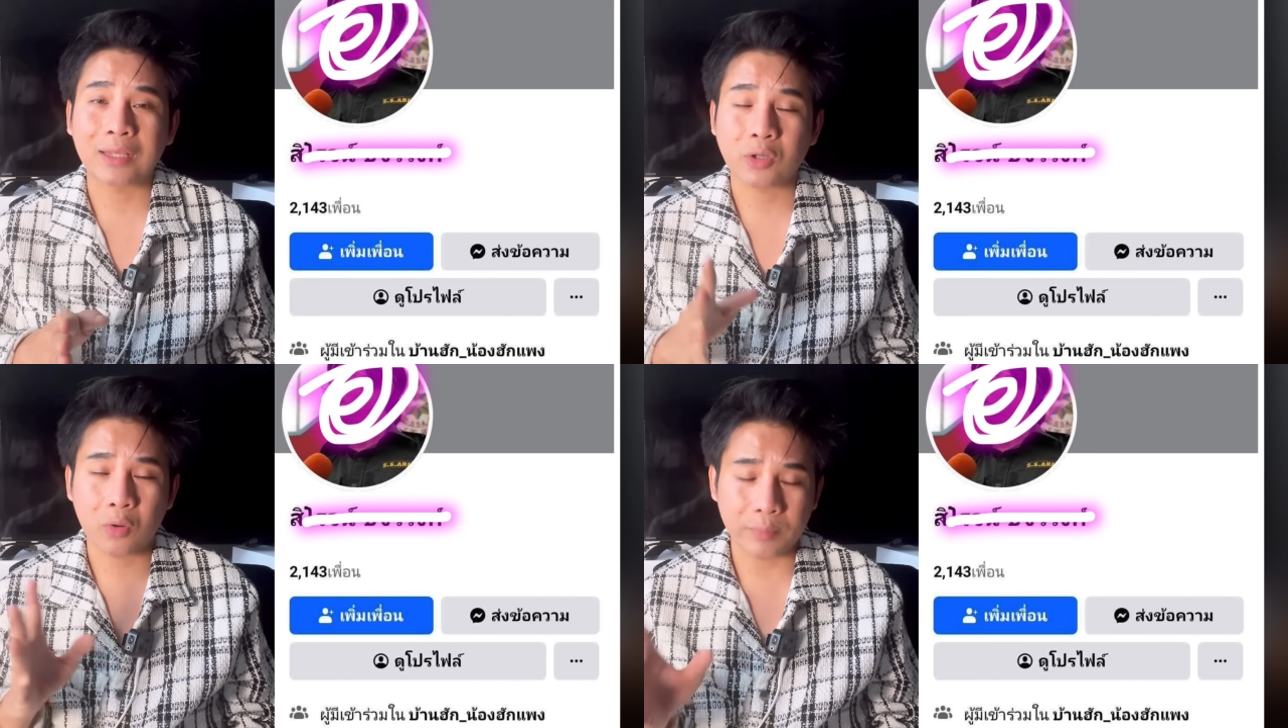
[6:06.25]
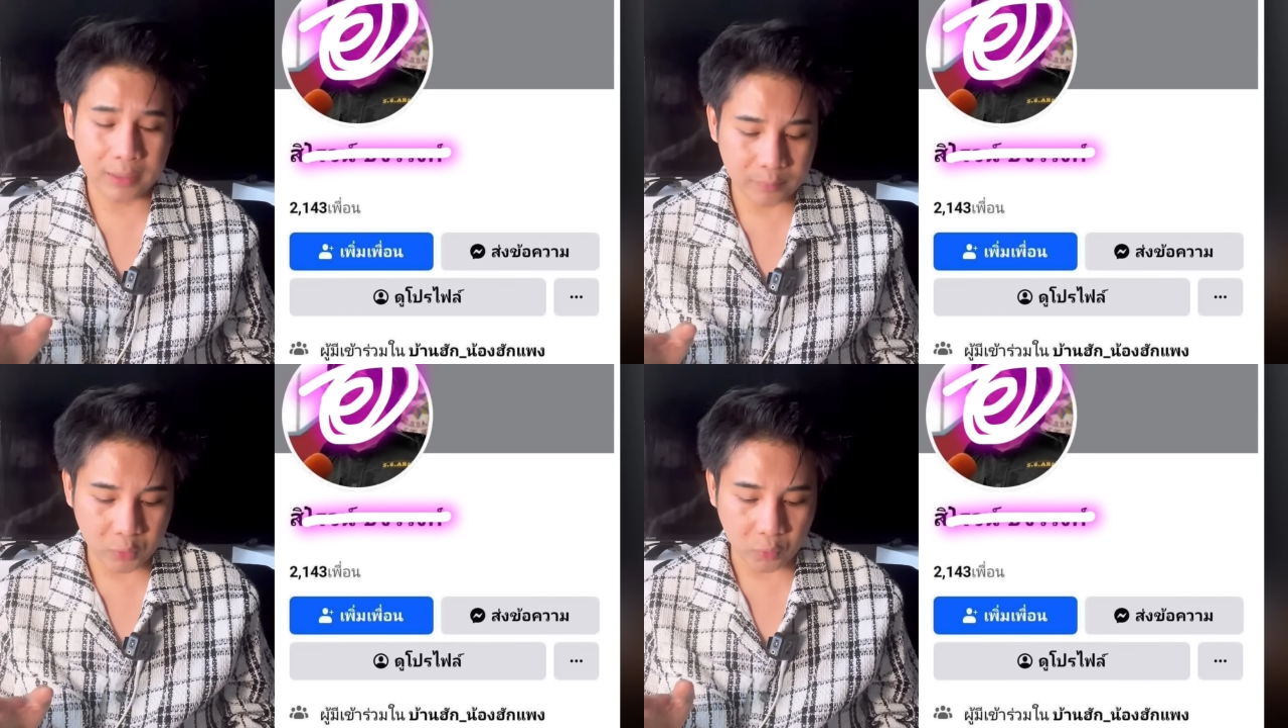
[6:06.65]
ช่อง
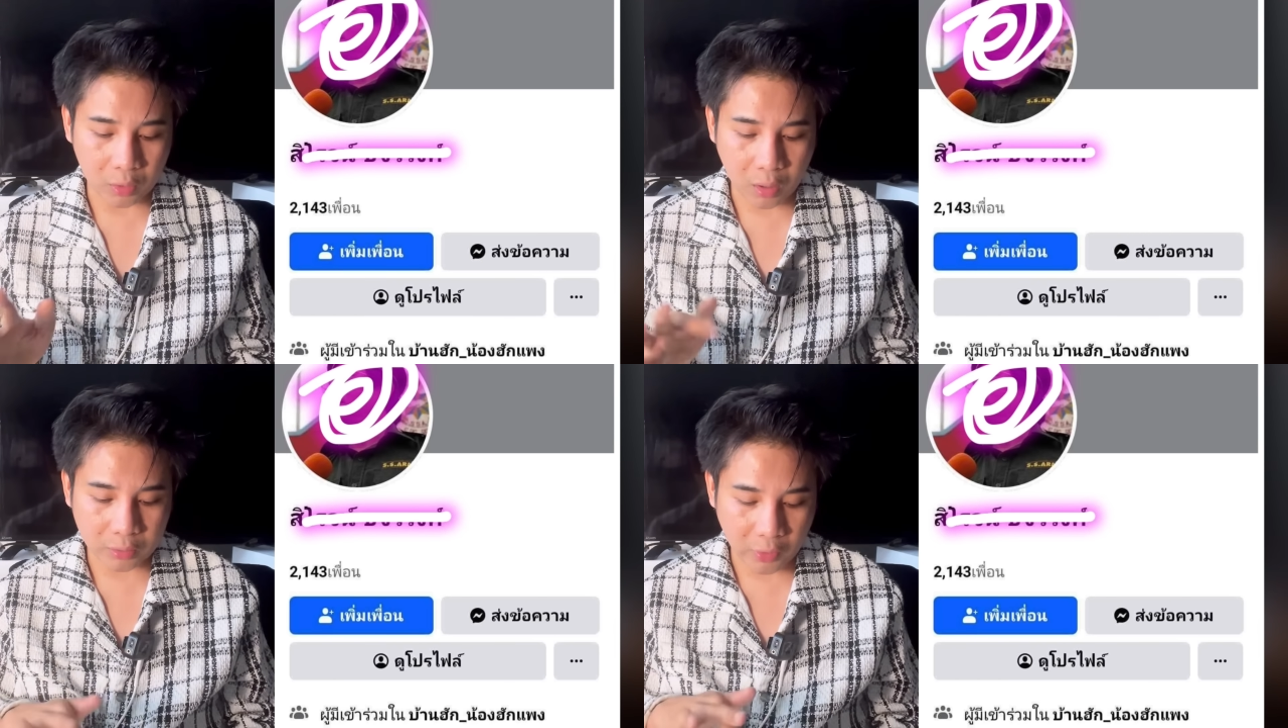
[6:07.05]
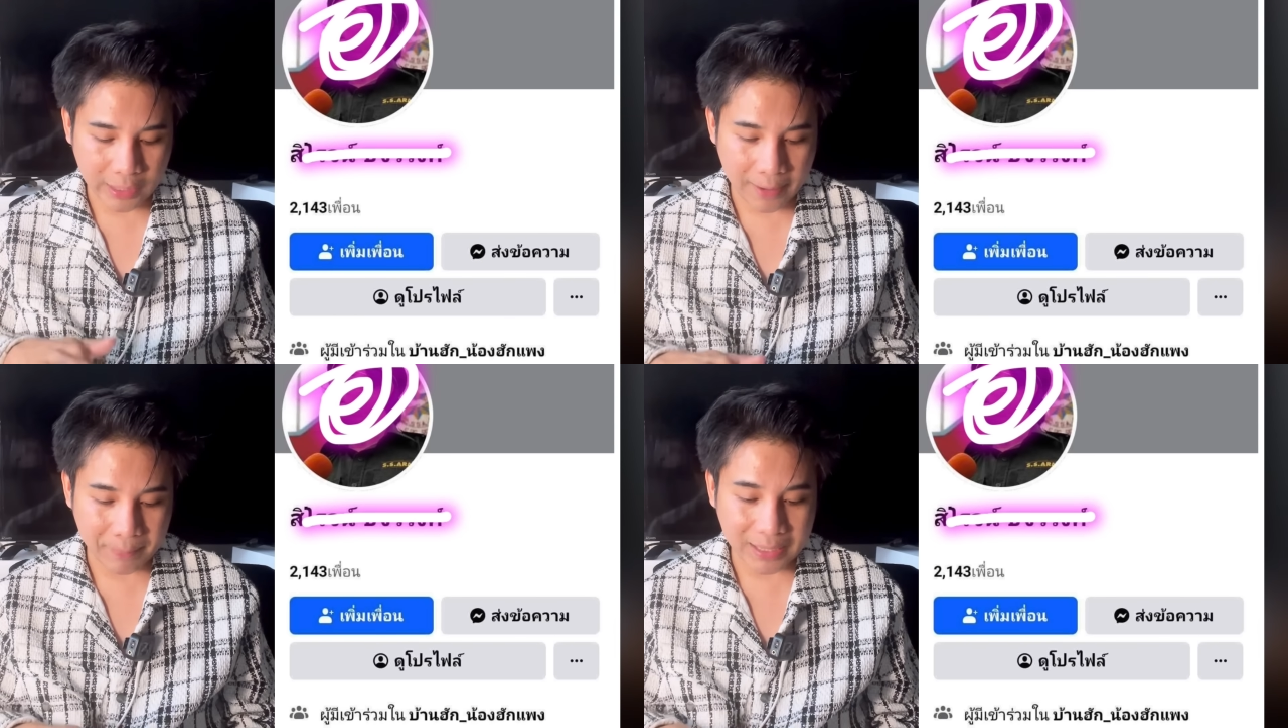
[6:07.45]
อิ่มอยู่ แล้วก็ตอน
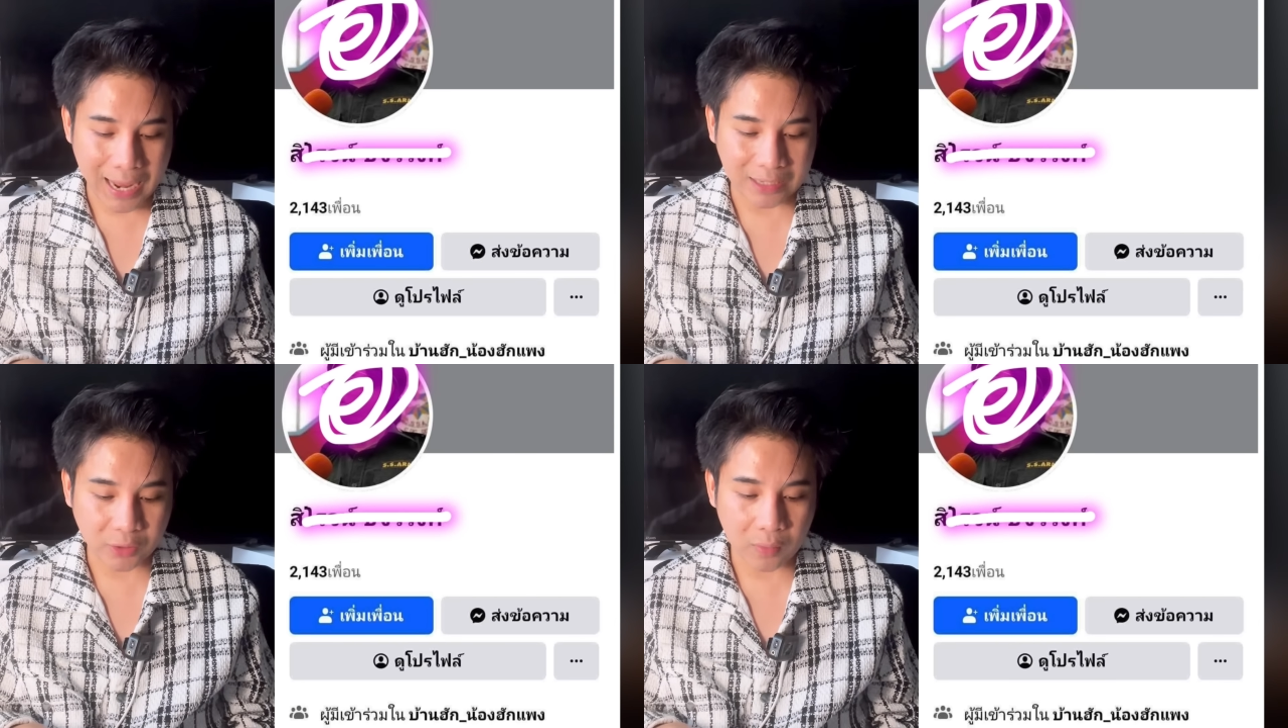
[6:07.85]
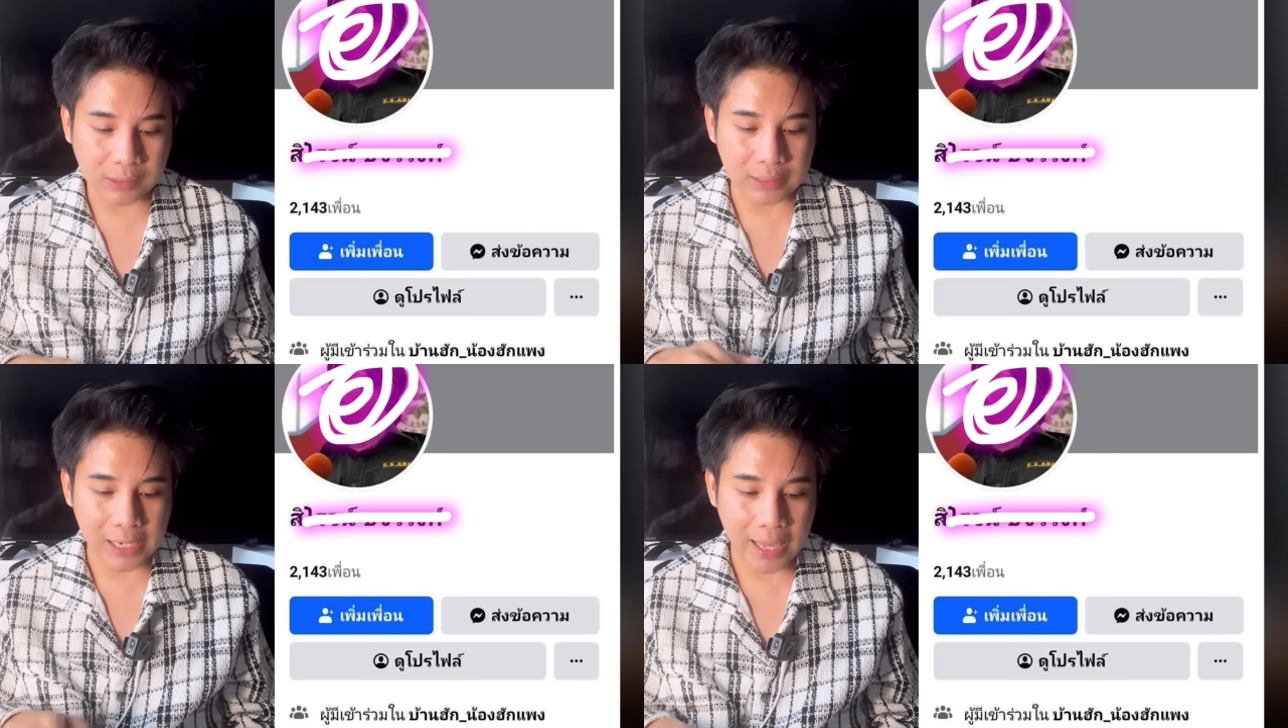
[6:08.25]
นี้ไปด่าช่อง
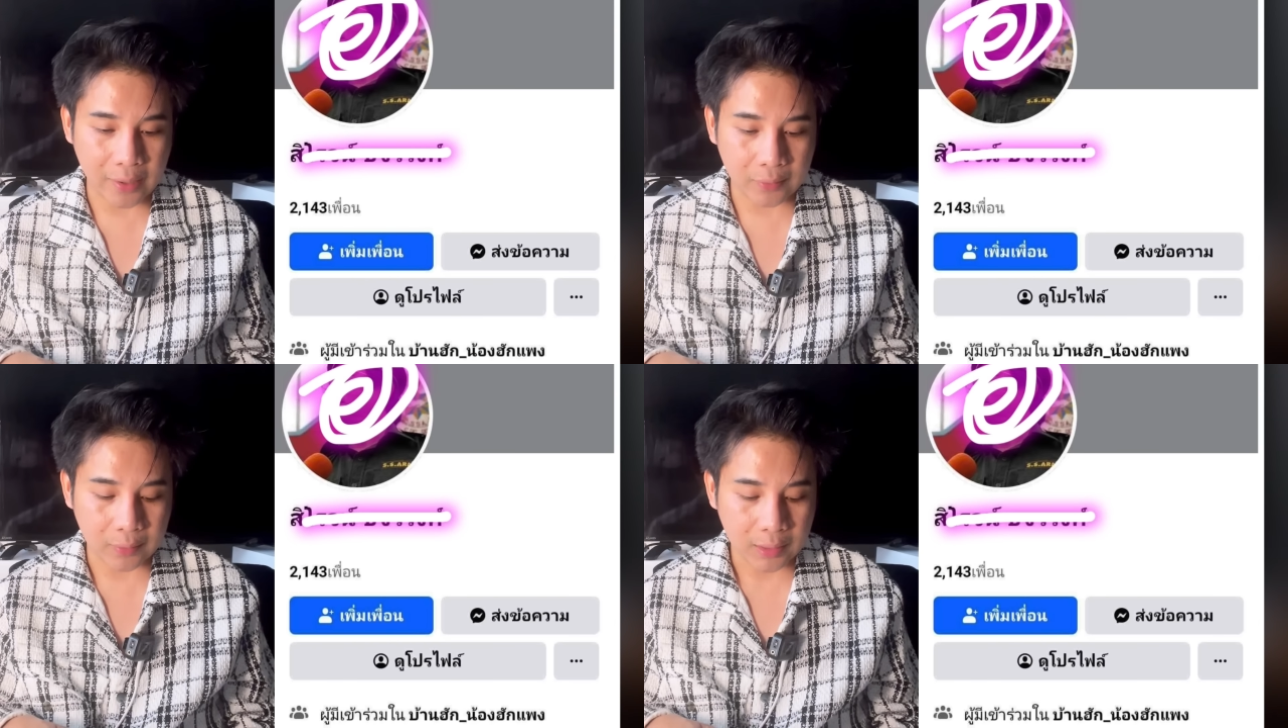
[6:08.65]
อื่นแล้ว